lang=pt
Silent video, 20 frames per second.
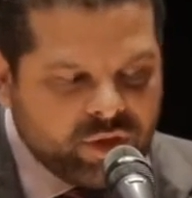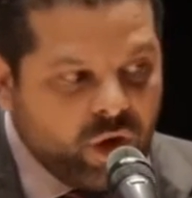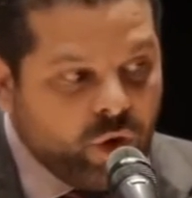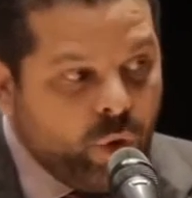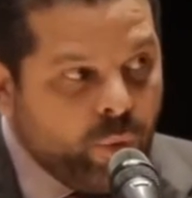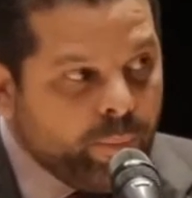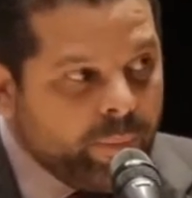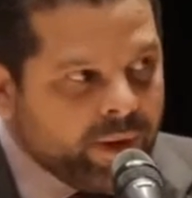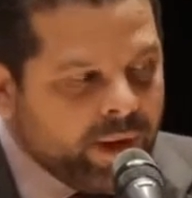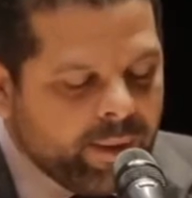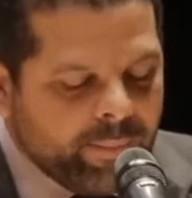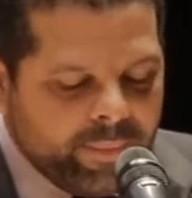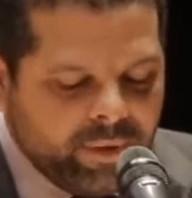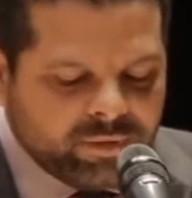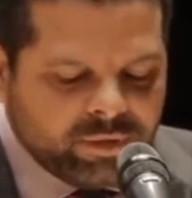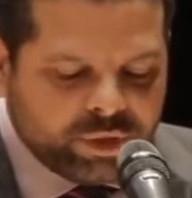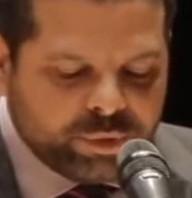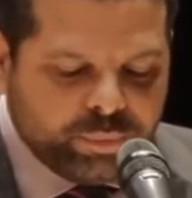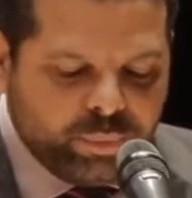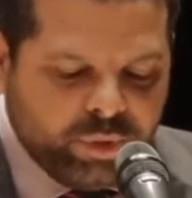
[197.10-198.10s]
de
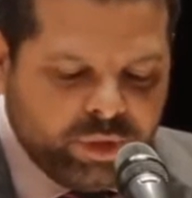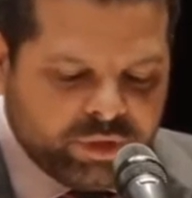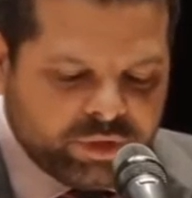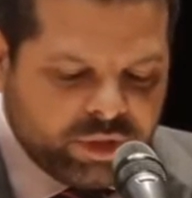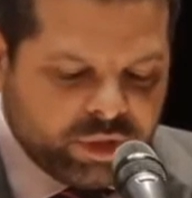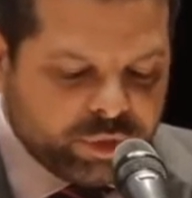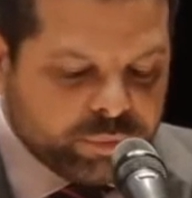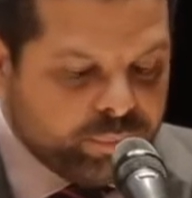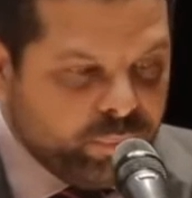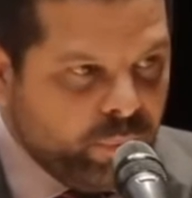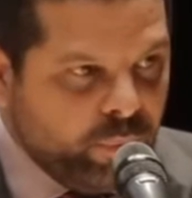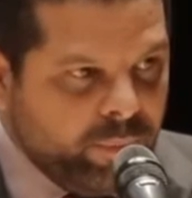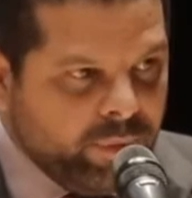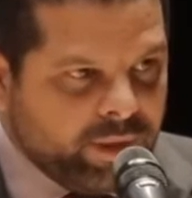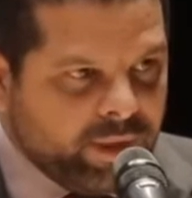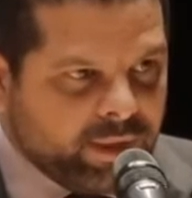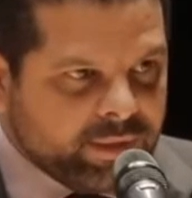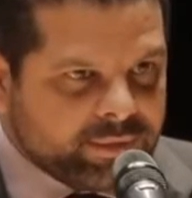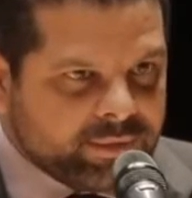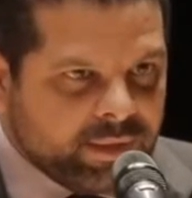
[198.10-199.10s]
acompanhamento às políticas
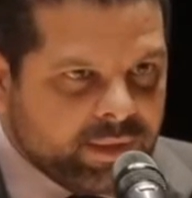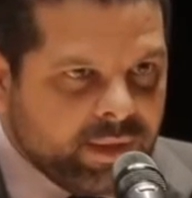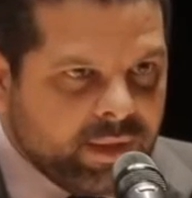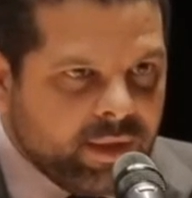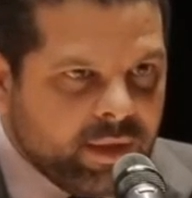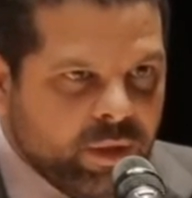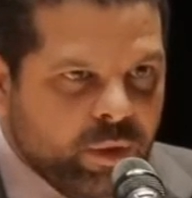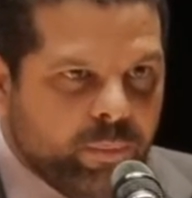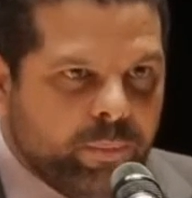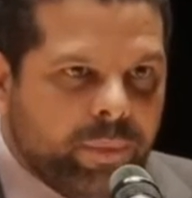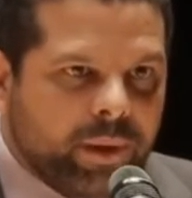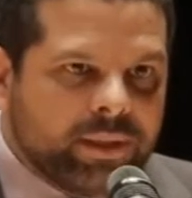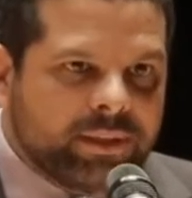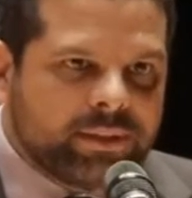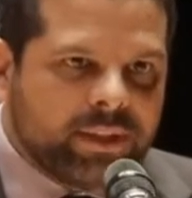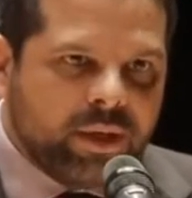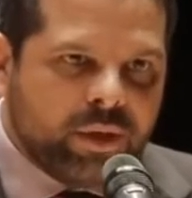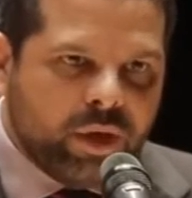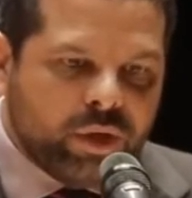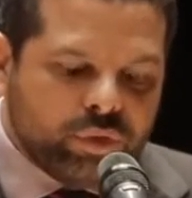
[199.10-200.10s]
públicas, e o
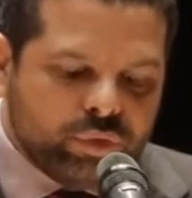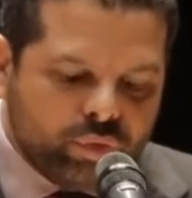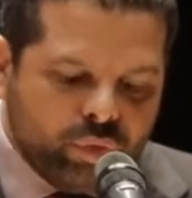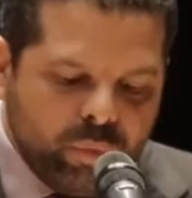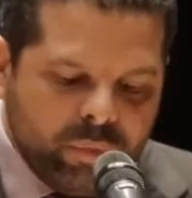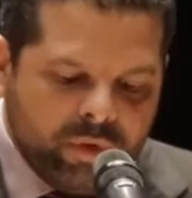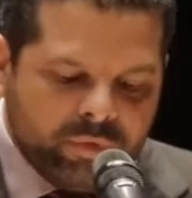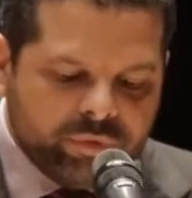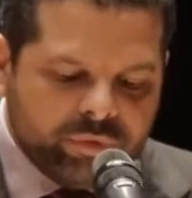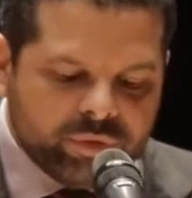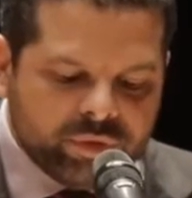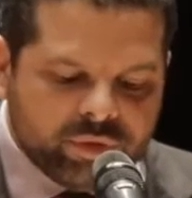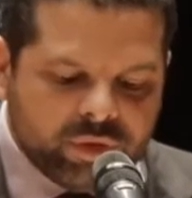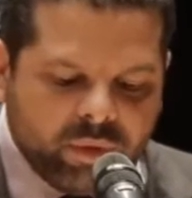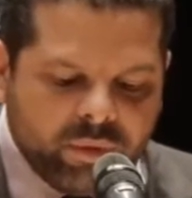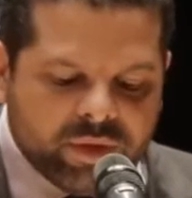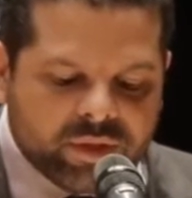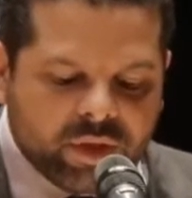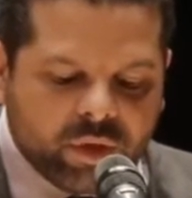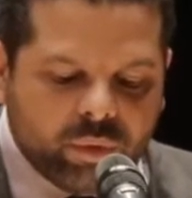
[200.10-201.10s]
parceiro assume a
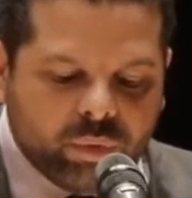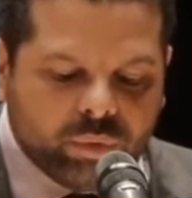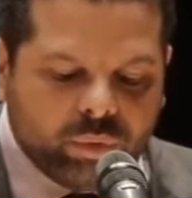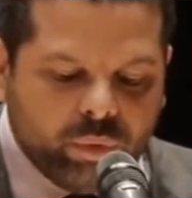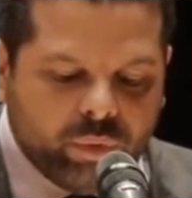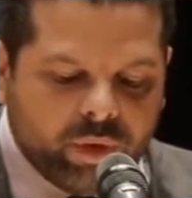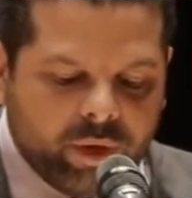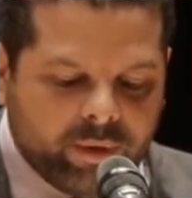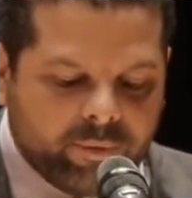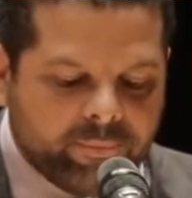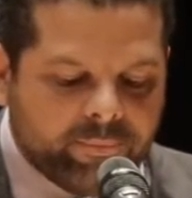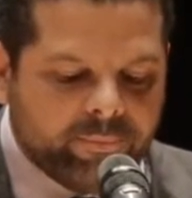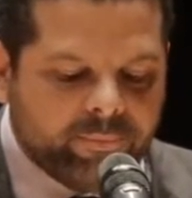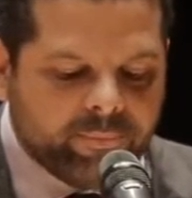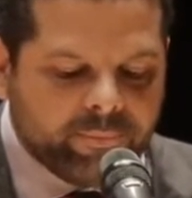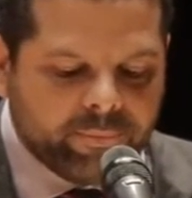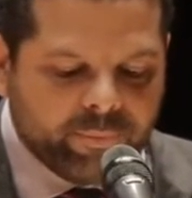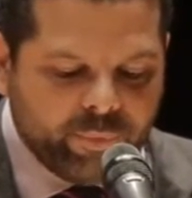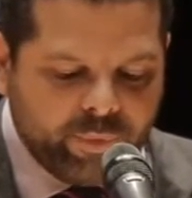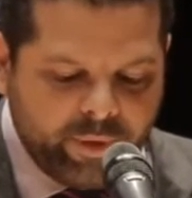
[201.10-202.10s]
função executora.
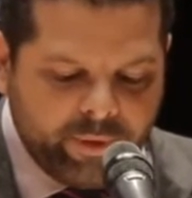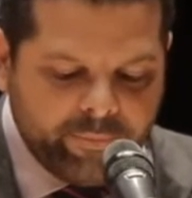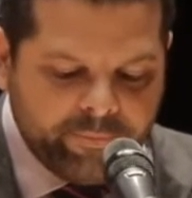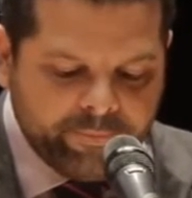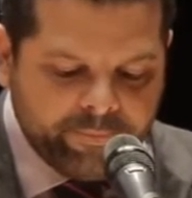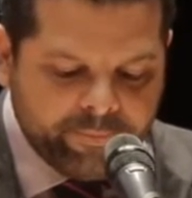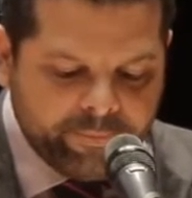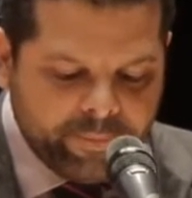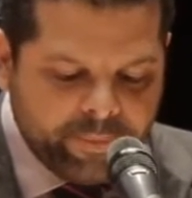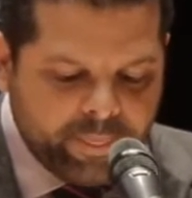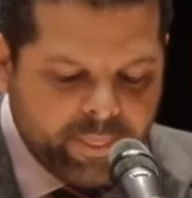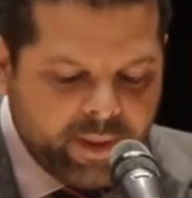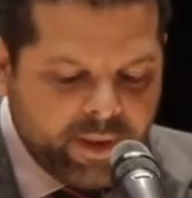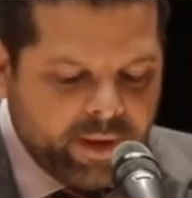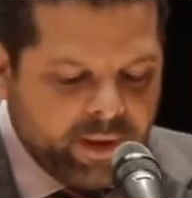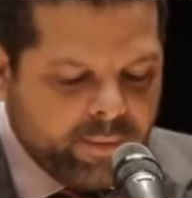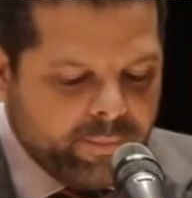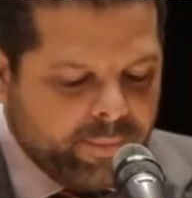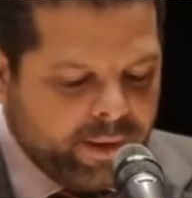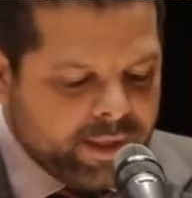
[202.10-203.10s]
Não é?
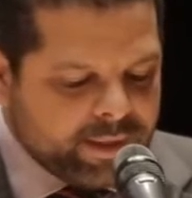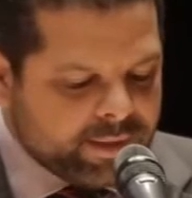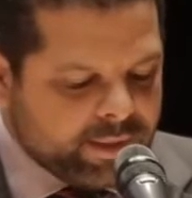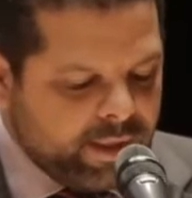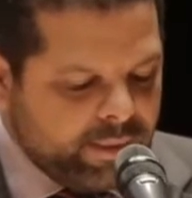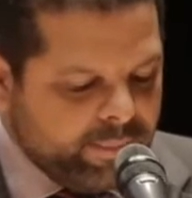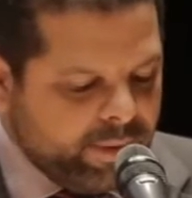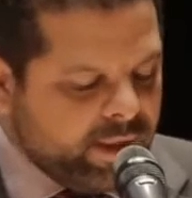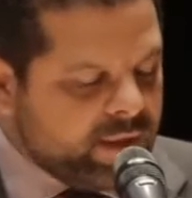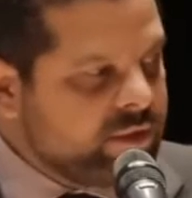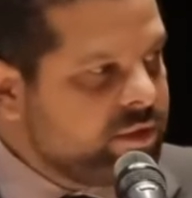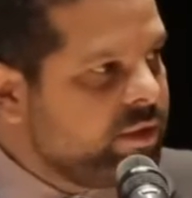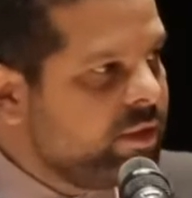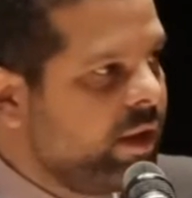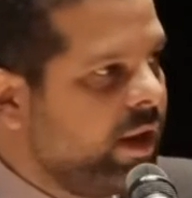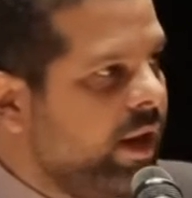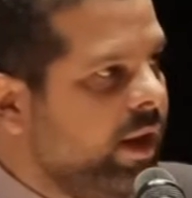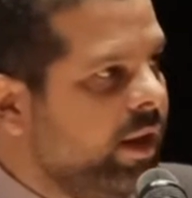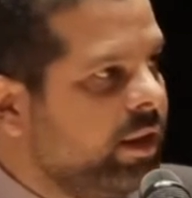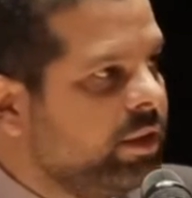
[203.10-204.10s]
Basicamente,
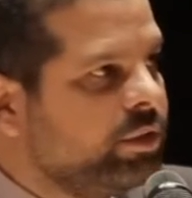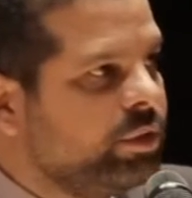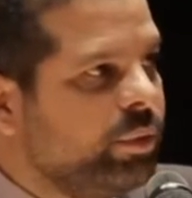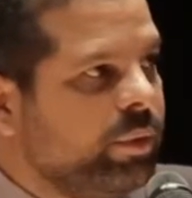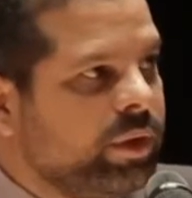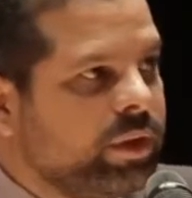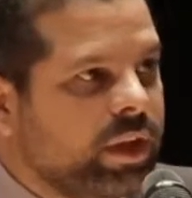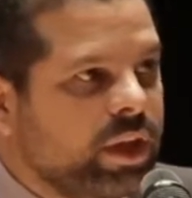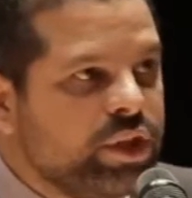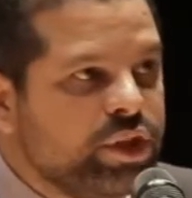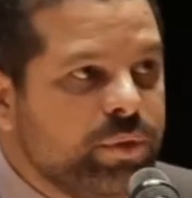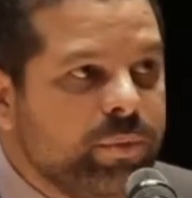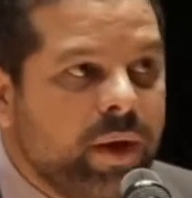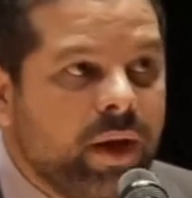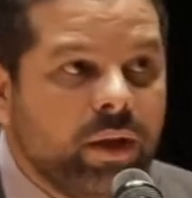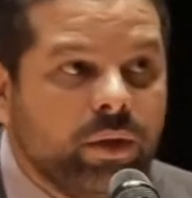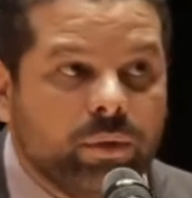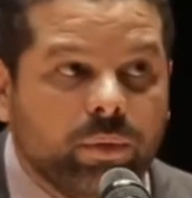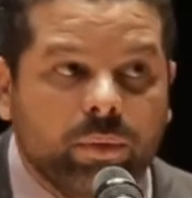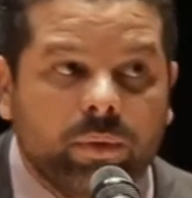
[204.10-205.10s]
é esse o
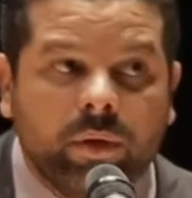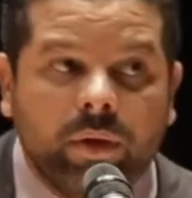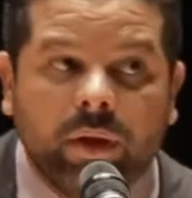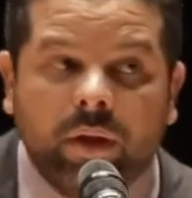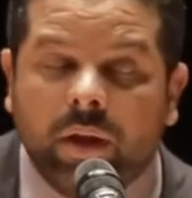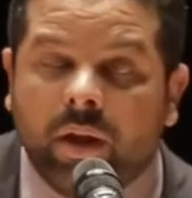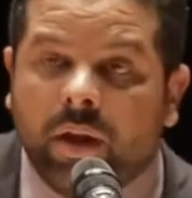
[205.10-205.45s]
entendimento.